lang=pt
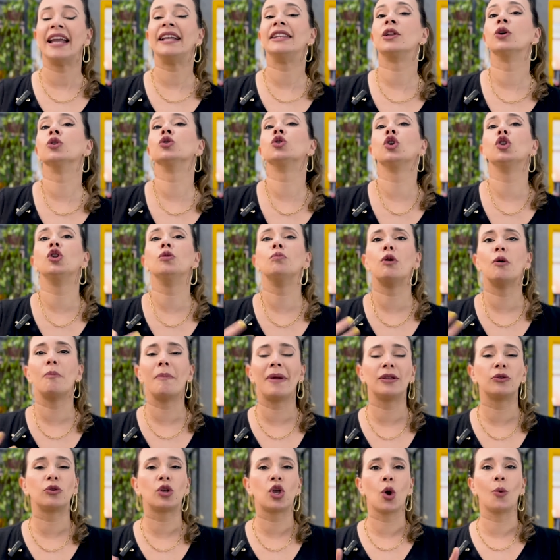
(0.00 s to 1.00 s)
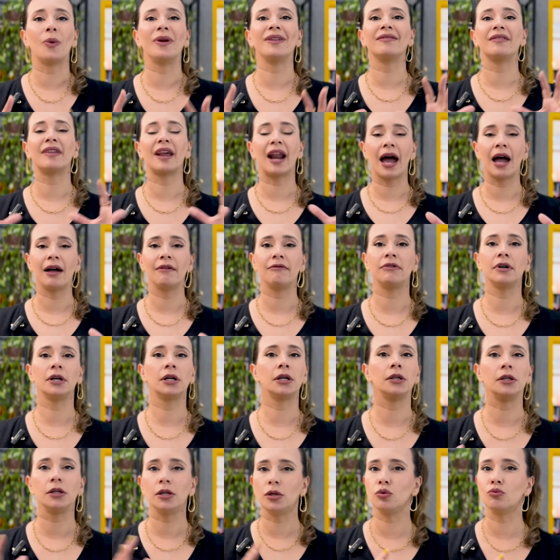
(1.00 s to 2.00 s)
Então, todo momento que eu
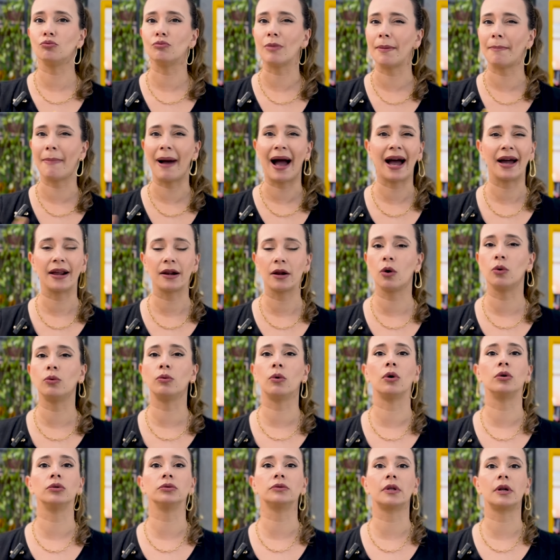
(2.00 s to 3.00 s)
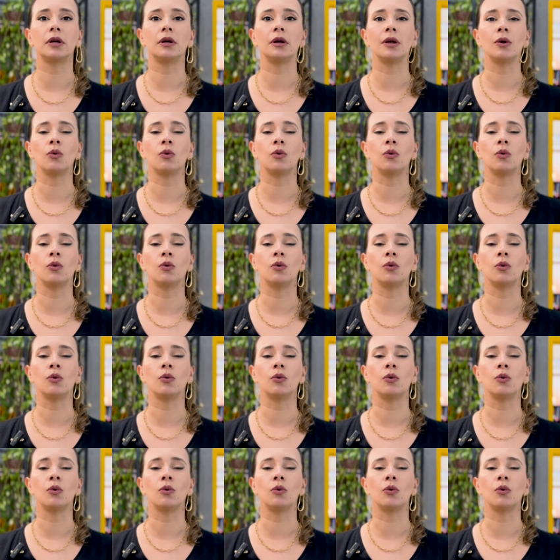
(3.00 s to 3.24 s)
entrava em uma marca ou outra,